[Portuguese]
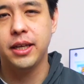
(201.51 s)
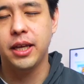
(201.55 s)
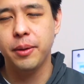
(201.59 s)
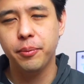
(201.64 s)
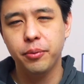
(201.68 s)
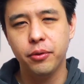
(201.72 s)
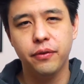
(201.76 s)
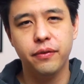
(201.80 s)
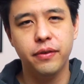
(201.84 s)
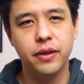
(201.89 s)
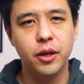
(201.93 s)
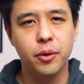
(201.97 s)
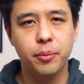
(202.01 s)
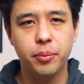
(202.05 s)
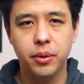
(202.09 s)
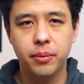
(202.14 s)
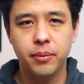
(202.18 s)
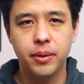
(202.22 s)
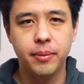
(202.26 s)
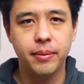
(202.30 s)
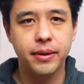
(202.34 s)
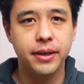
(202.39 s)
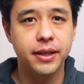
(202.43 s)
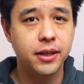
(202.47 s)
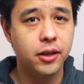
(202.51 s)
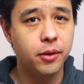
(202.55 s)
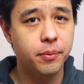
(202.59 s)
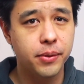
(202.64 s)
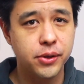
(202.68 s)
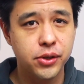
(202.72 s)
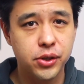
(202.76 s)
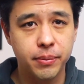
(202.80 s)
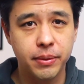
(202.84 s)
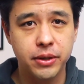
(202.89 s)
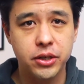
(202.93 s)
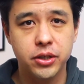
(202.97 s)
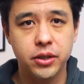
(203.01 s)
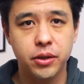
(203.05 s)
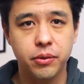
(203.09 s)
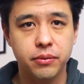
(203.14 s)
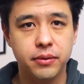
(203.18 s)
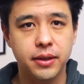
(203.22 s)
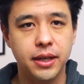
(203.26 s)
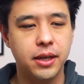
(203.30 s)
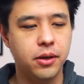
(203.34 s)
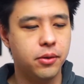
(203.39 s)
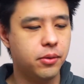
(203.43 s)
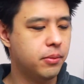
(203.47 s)
E por fim, é um problema que eu pessoalmente não
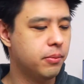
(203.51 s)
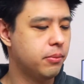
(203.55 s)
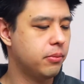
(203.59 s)
tenho,